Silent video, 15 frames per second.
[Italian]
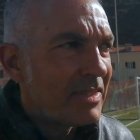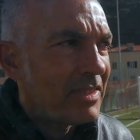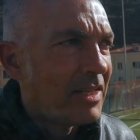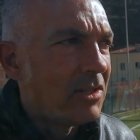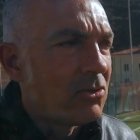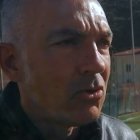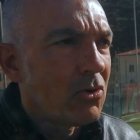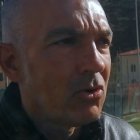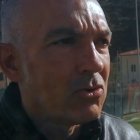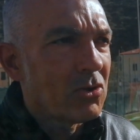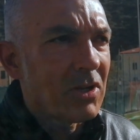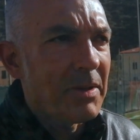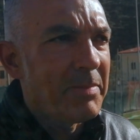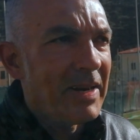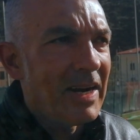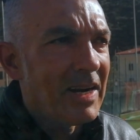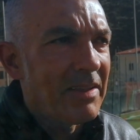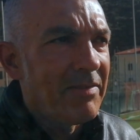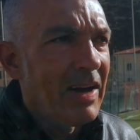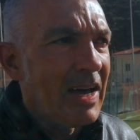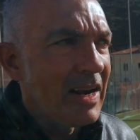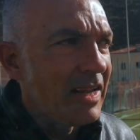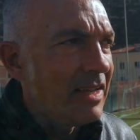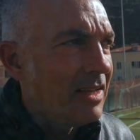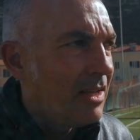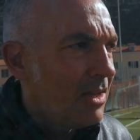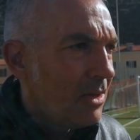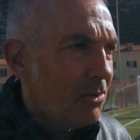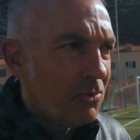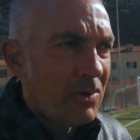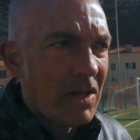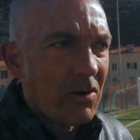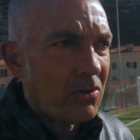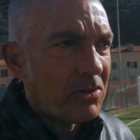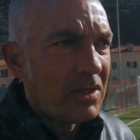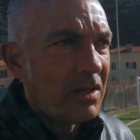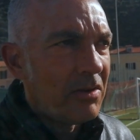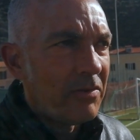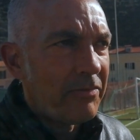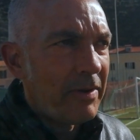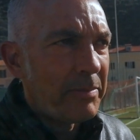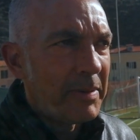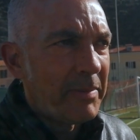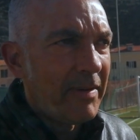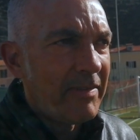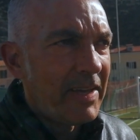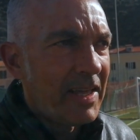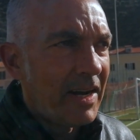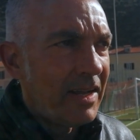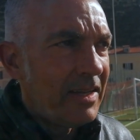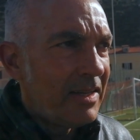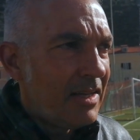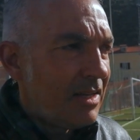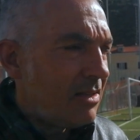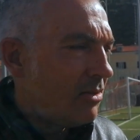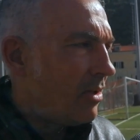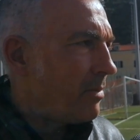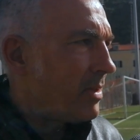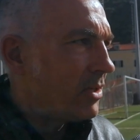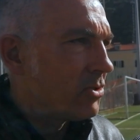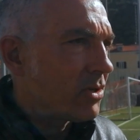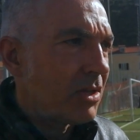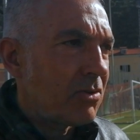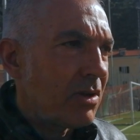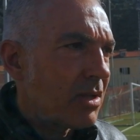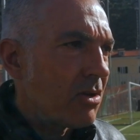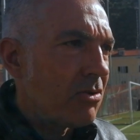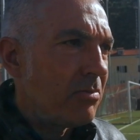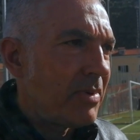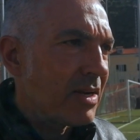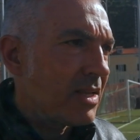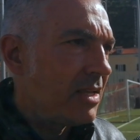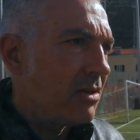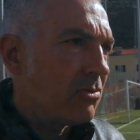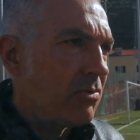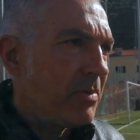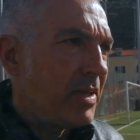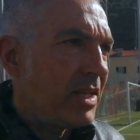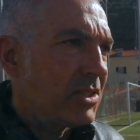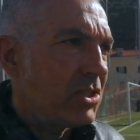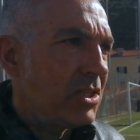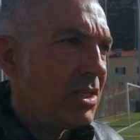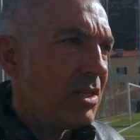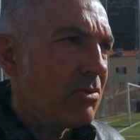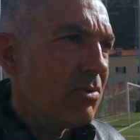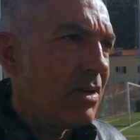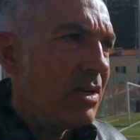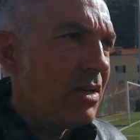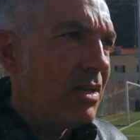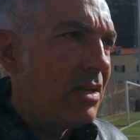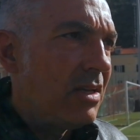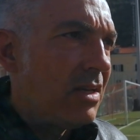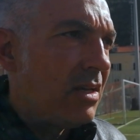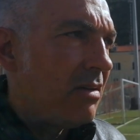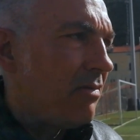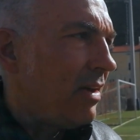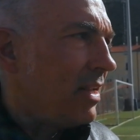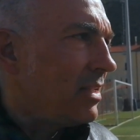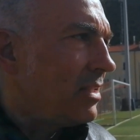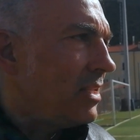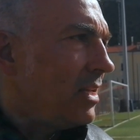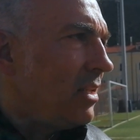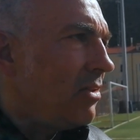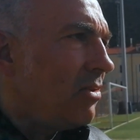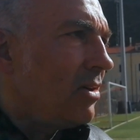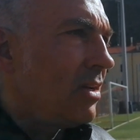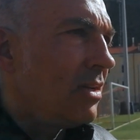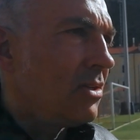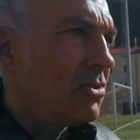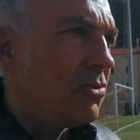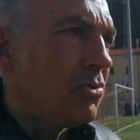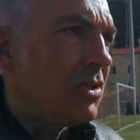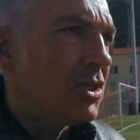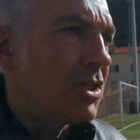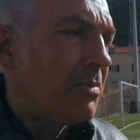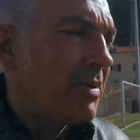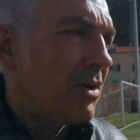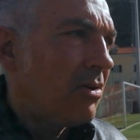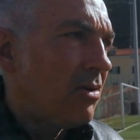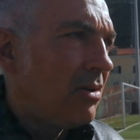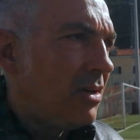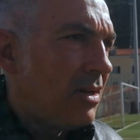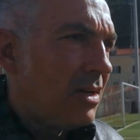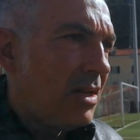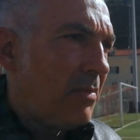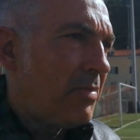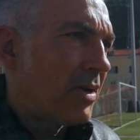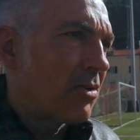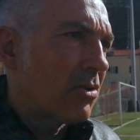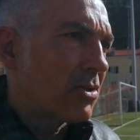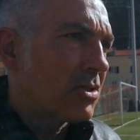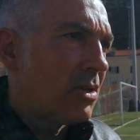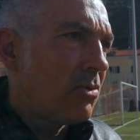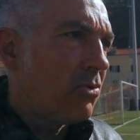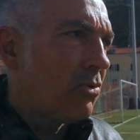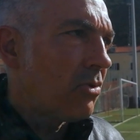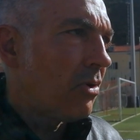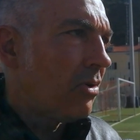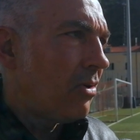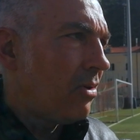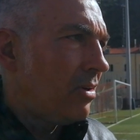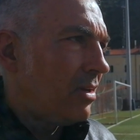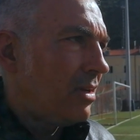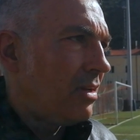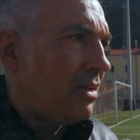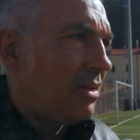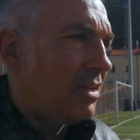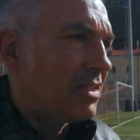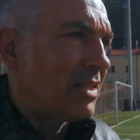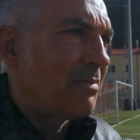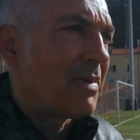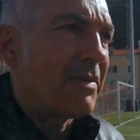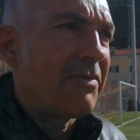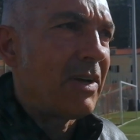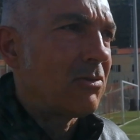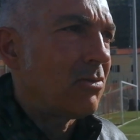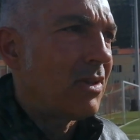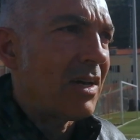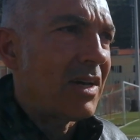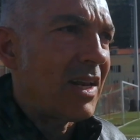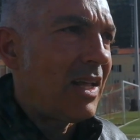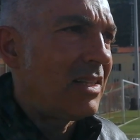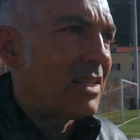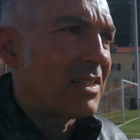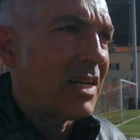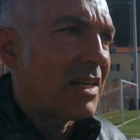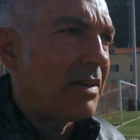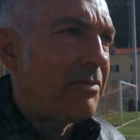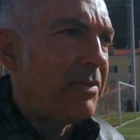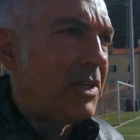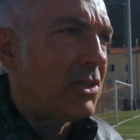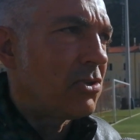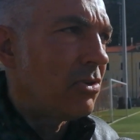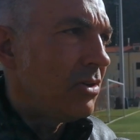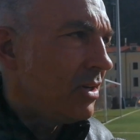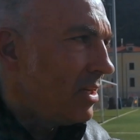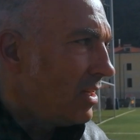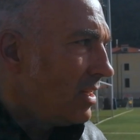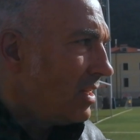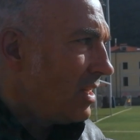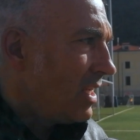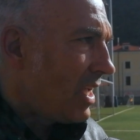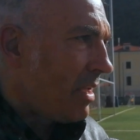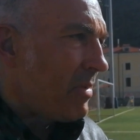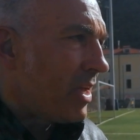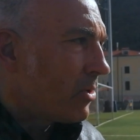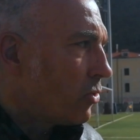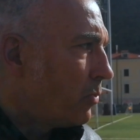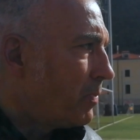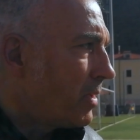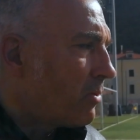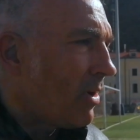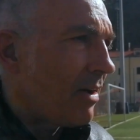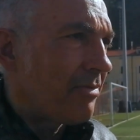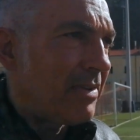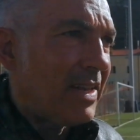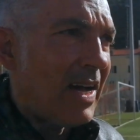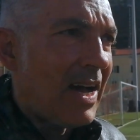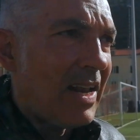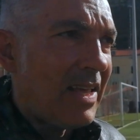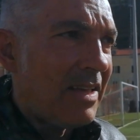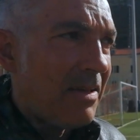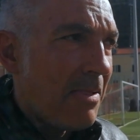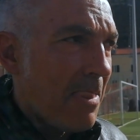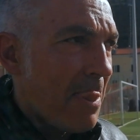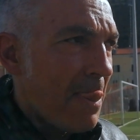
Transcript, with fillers: tenendo conto che per arrivare una rondine non fa primavera. Noi abbiamo giocato anche con Marchino 2005, Valentino e Giudice, però il percorso è lungo, è sempre fatto da grande sacrificio. I miei gruppi qua a finale